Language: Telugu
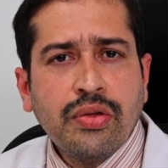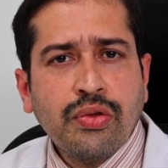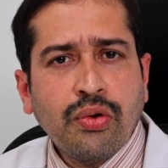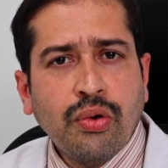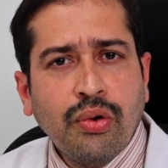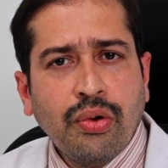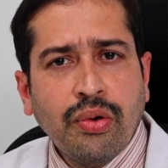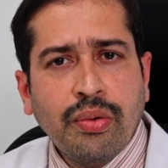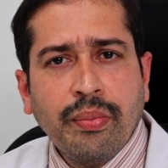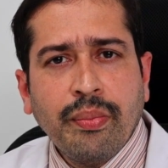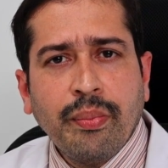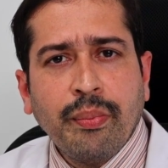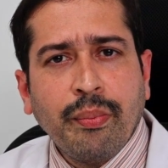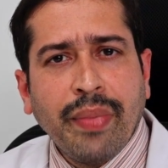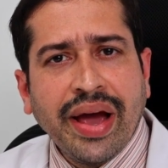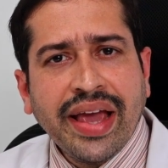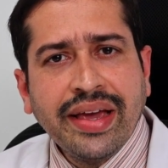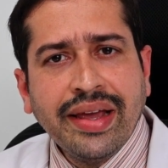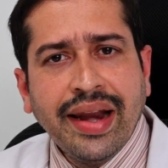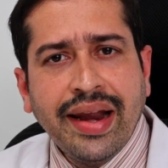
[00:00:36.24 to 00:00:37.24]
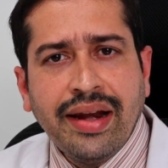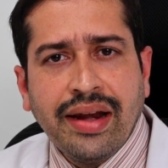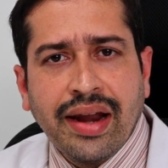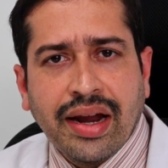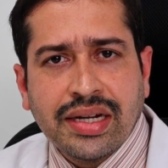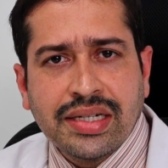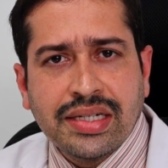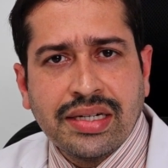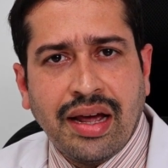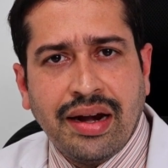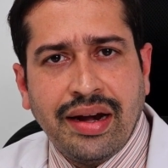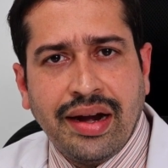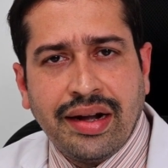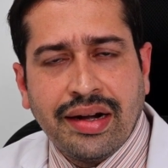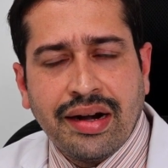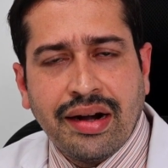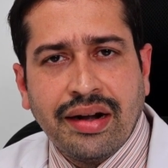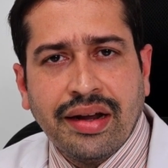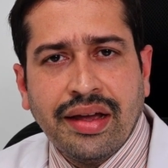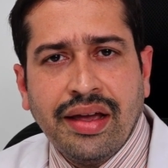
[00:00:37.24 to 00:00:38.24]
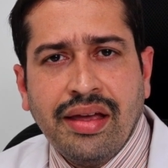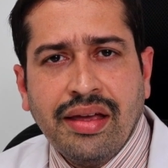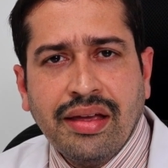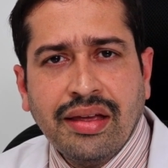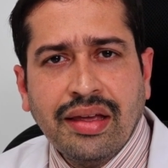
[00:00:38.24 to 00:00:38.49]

సో మైగ్రేన్ లక్షణాలు ఏంటంటే